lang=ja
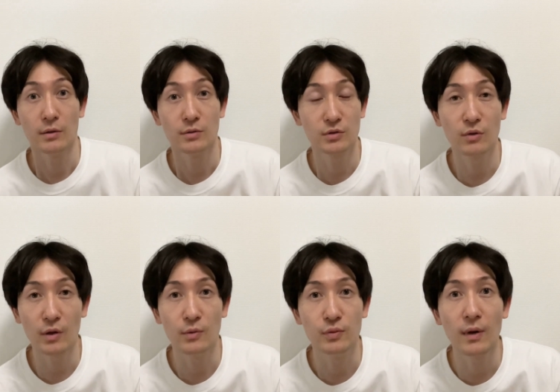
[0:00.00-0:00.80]
すご
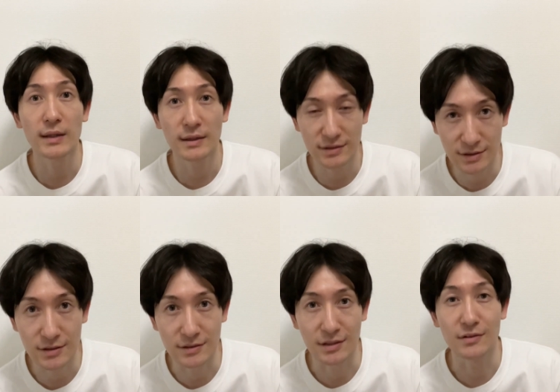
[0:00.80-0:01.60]
い不安で
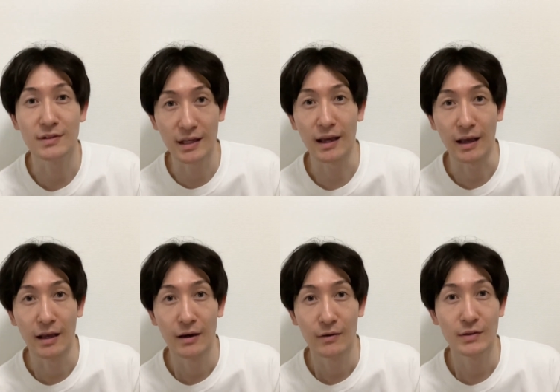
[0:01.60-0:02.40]
すって言って、
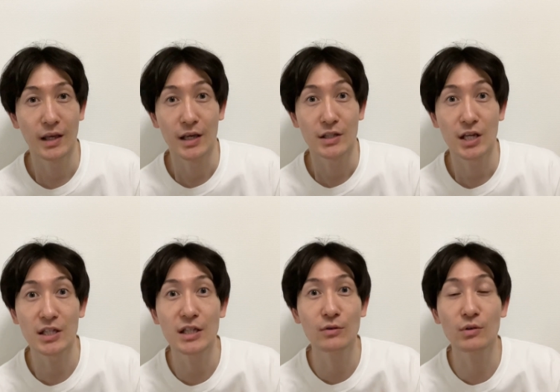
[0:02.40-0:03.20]
ほいで、写
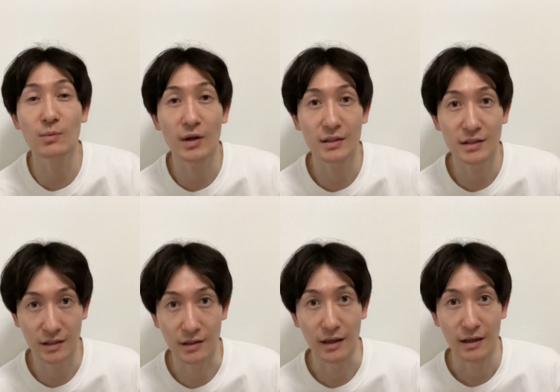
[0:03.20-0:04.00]
真撮ってもらったん
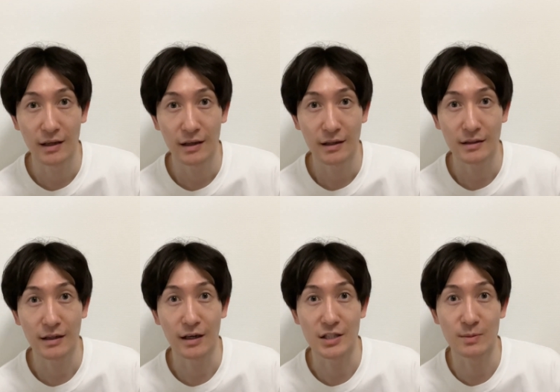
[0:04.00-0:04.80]
だって。な
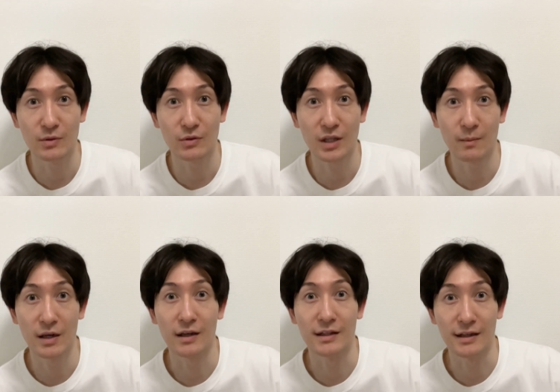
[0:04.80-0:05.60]
んか自分の
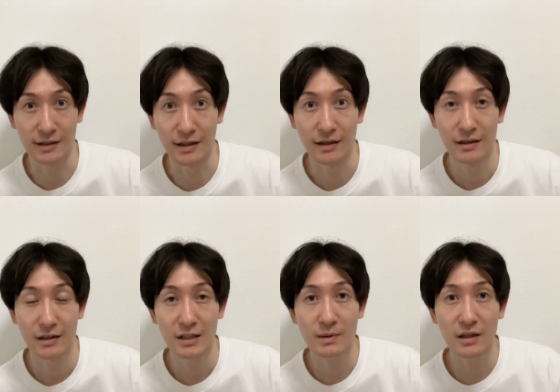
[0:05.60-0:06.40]
キャメラかなんかで。
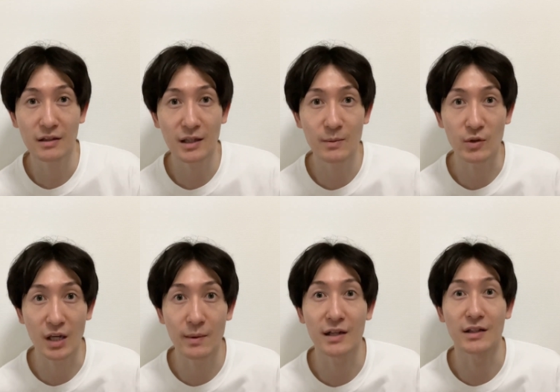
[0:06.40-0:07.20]
今、携帯にも
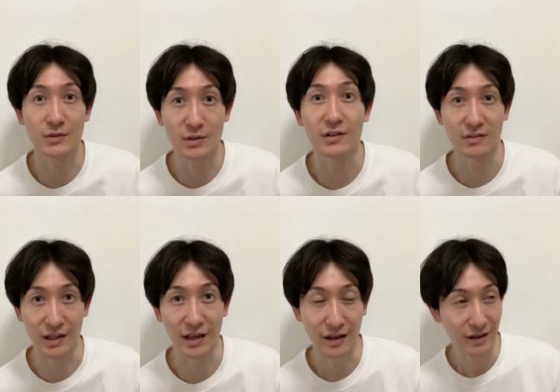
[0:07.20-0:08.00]
キャメラってついてるよ
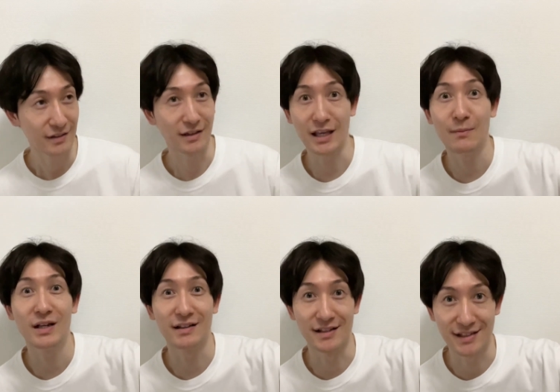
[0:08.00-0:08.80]
ね。で、
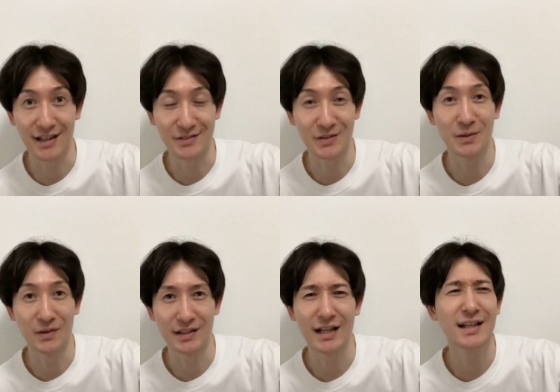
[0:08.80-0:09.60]
キャメラでさ、撮っても
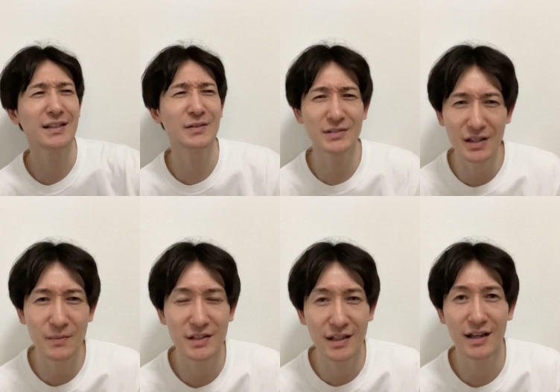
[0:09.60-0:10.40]
らってありがとうござい
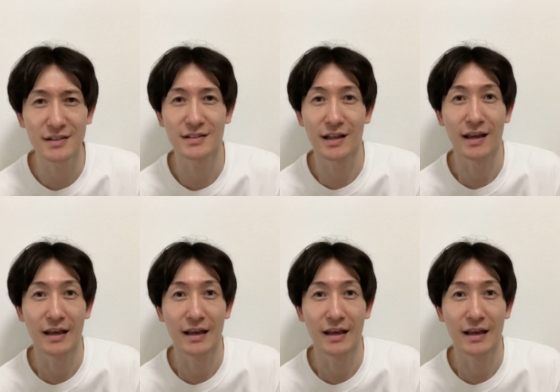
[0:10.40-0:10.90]
ましたつって。